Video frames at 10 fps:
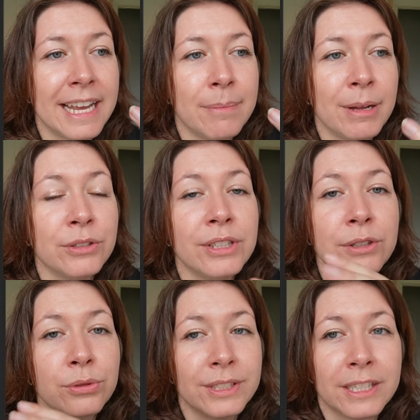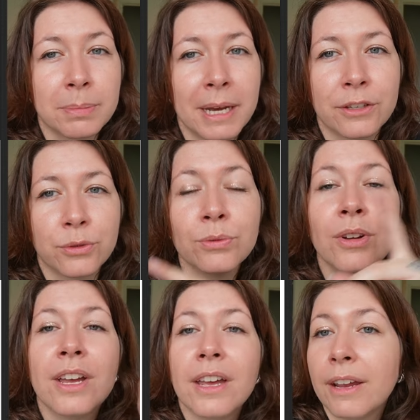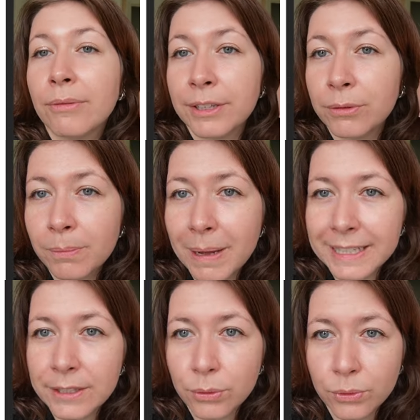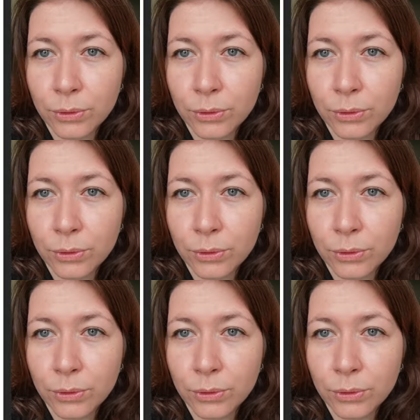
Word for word: elle m'a donné d'autres inspirations et on est donc parti sur